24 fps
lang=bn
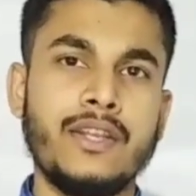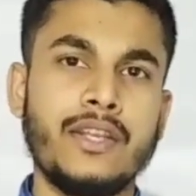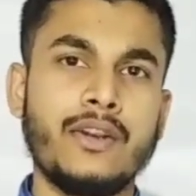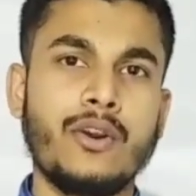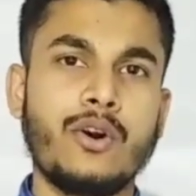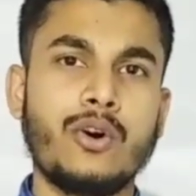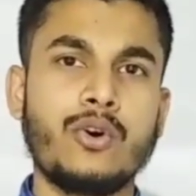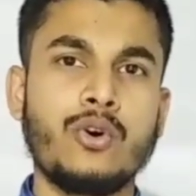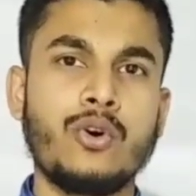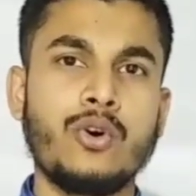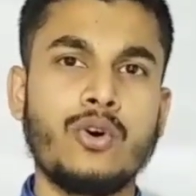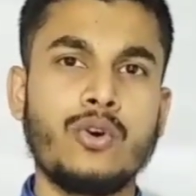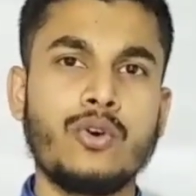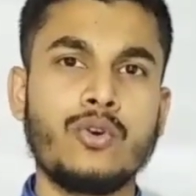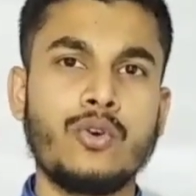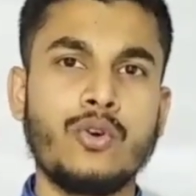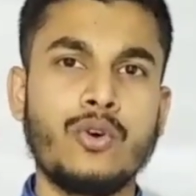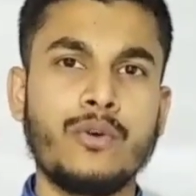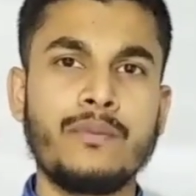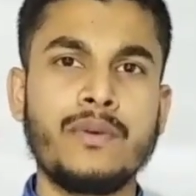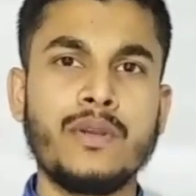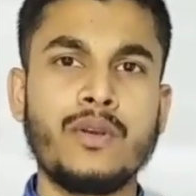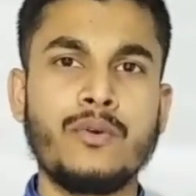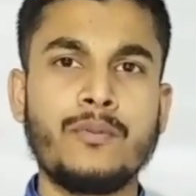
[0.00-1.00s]
নিরক্ষর
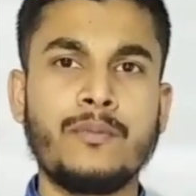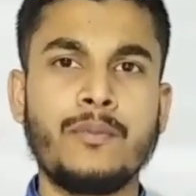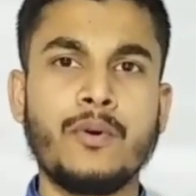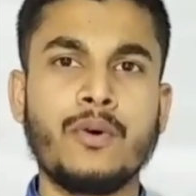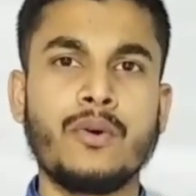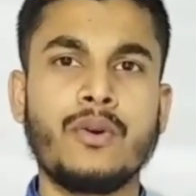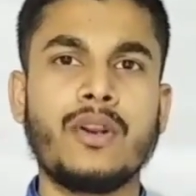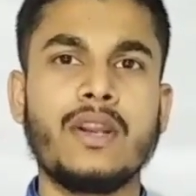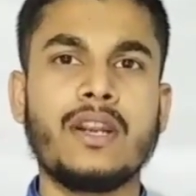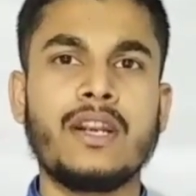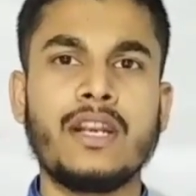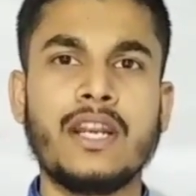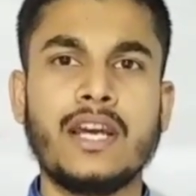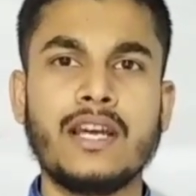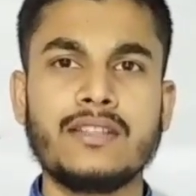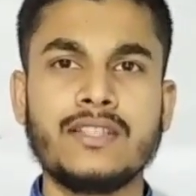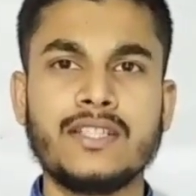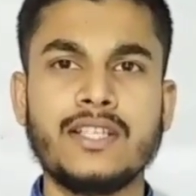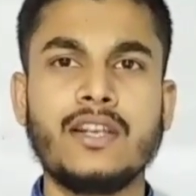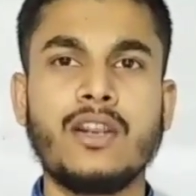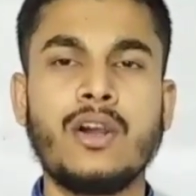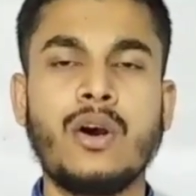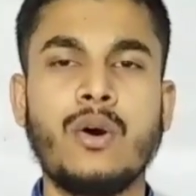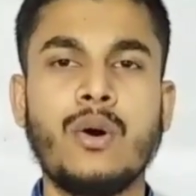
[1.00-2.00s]
নবীর উপর
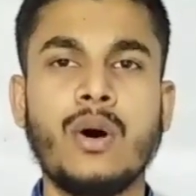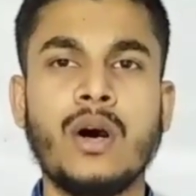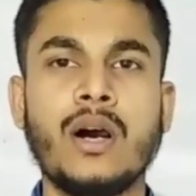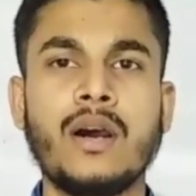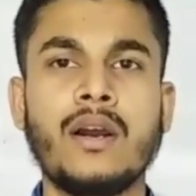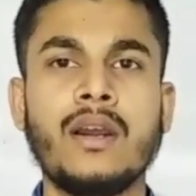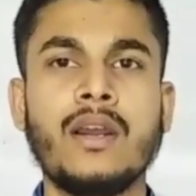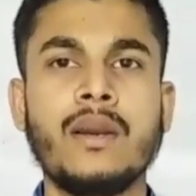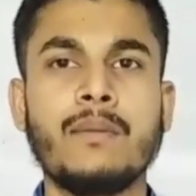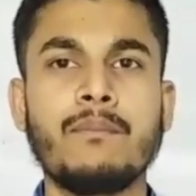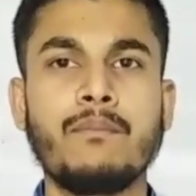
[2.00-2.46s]
নাজিল হওয়া